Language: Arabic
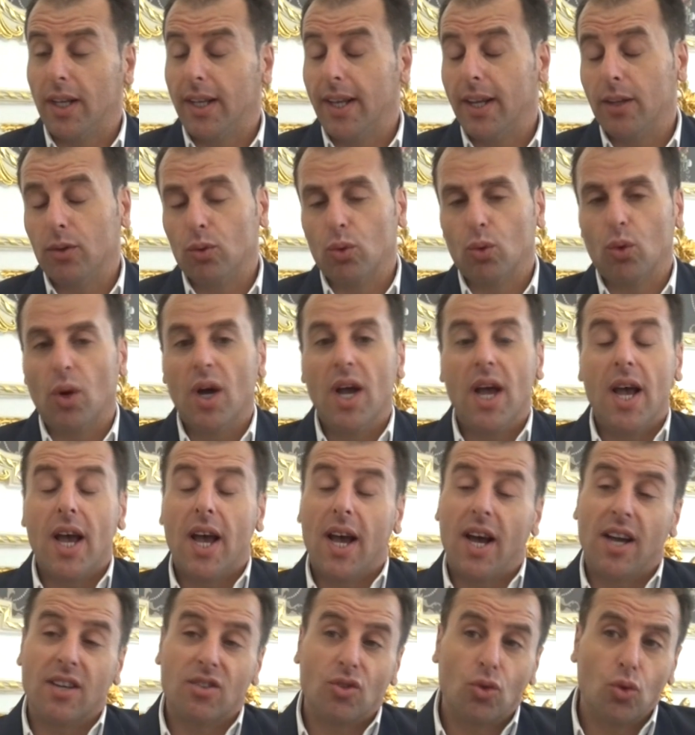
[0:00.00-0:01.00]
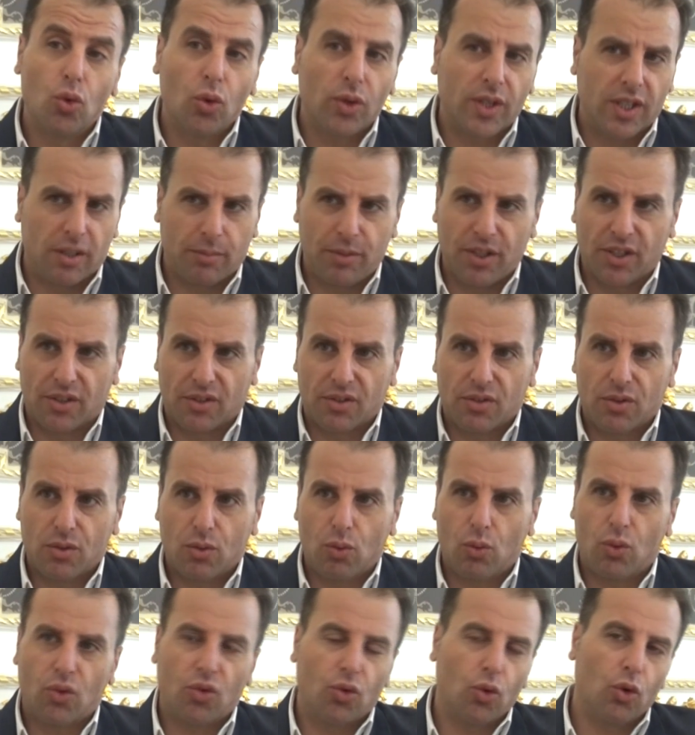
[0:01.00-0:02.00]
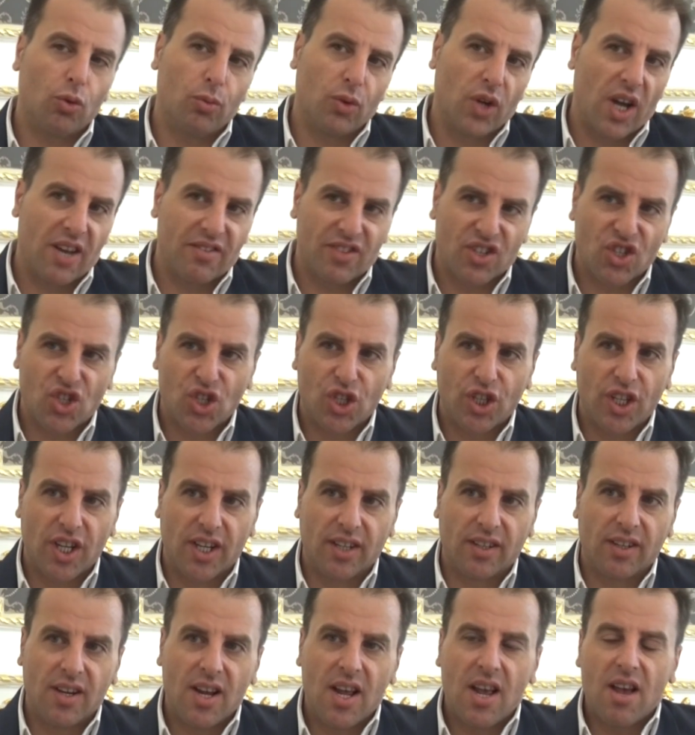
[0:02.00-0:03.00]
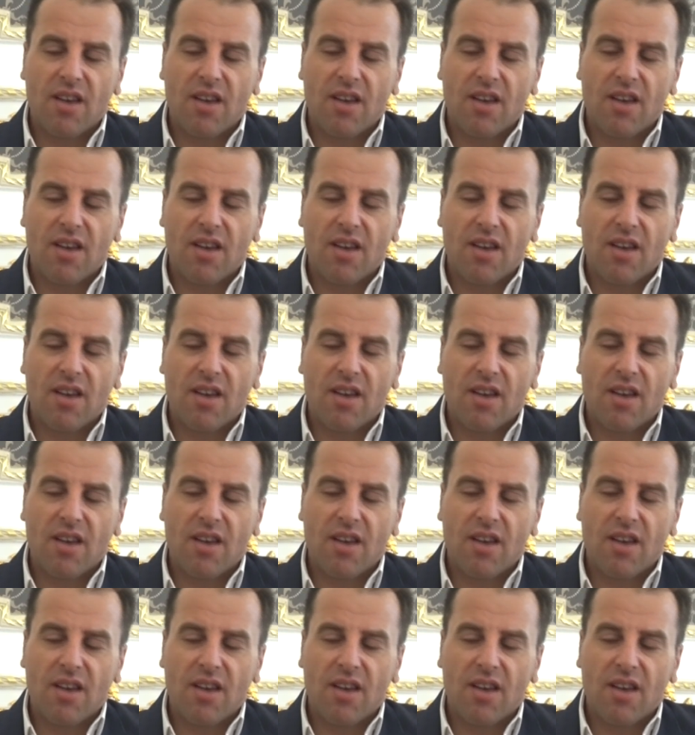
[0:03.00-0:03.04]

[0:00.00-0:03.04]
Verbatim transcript: لانه السوق كبير والسوق منافس جدا